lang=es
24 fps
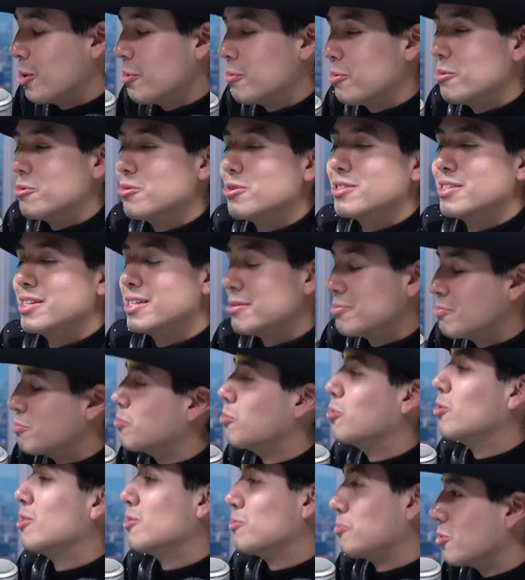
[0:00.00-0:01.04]
le podemos hacer?
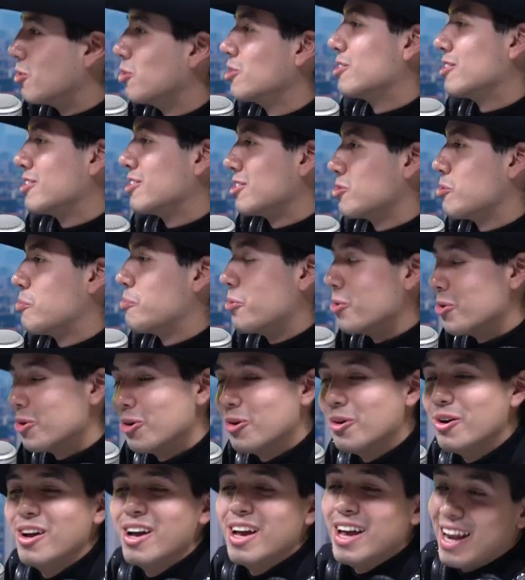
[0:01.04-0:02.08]
¿Puedo, tener su
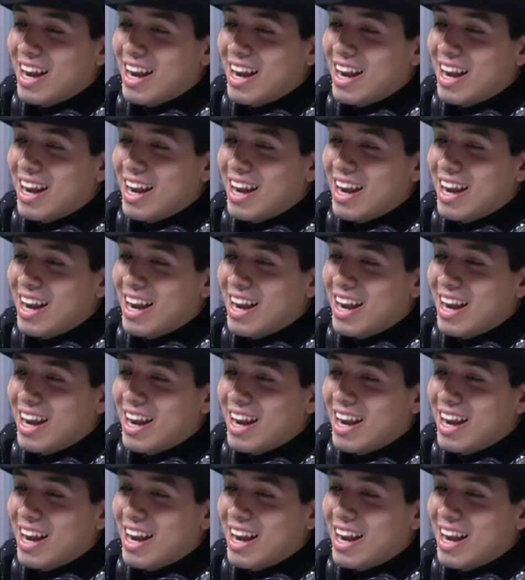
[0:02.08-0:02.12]
apoyo?